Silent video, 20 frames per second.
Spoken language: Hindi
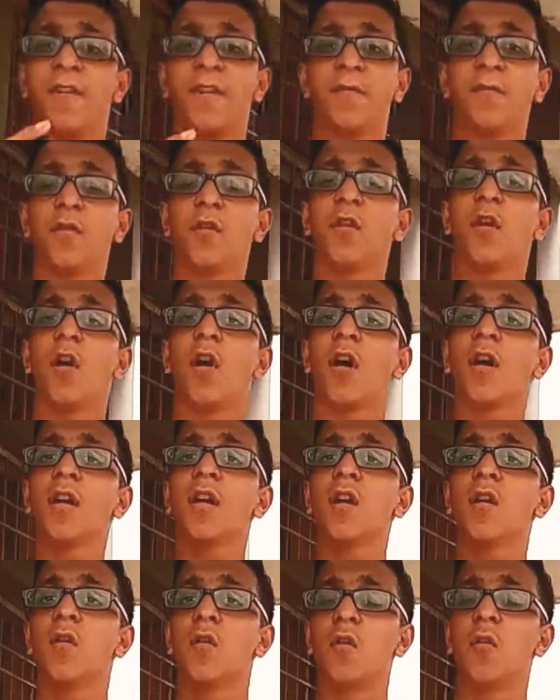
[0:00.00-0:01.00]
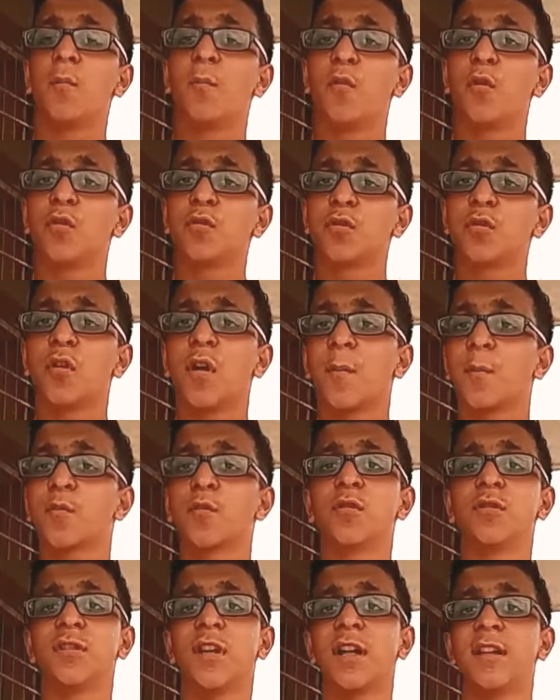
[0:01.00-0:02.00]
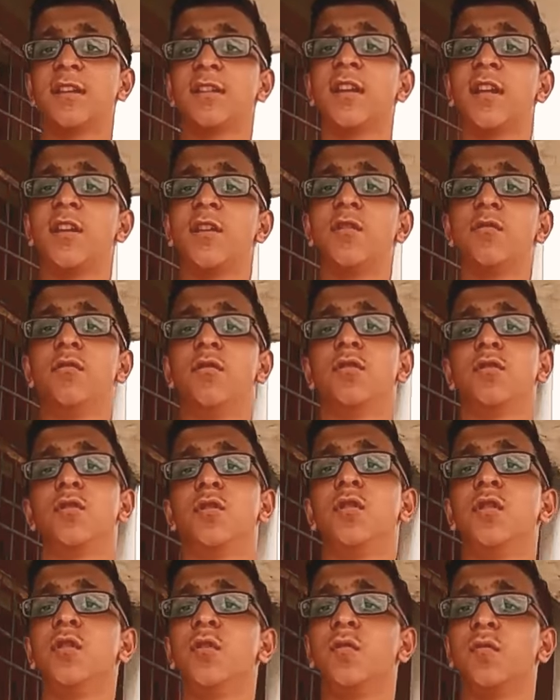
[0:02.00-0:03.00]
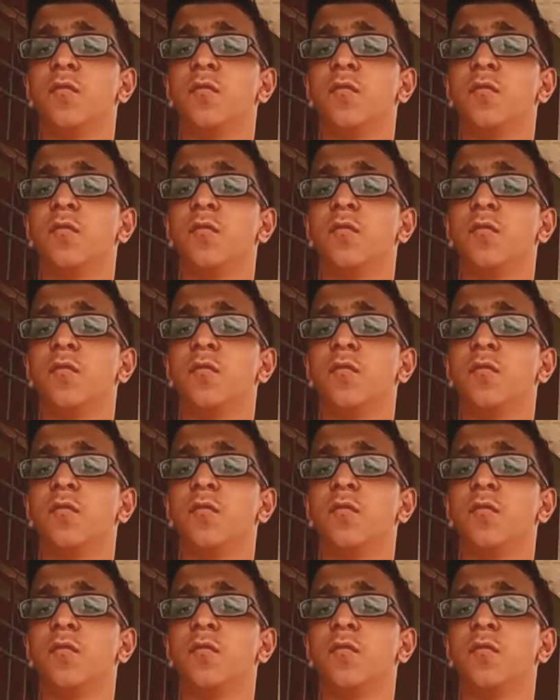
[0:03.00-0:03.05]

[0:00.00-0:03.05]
वीवो और ओप्पो तो आपको जानते ही हो तो